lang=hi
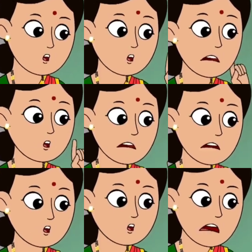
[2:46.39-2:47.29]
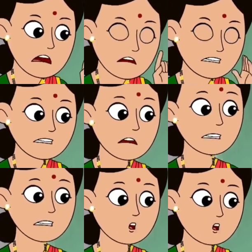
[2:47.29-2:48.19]
फिर मैं तुम्हें तुम्हारी
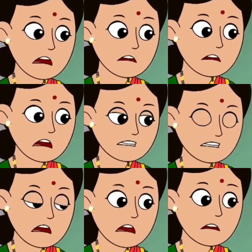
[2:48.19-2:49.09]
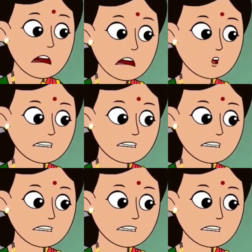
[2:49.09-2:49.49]
सर्दी जुकाम का इलाज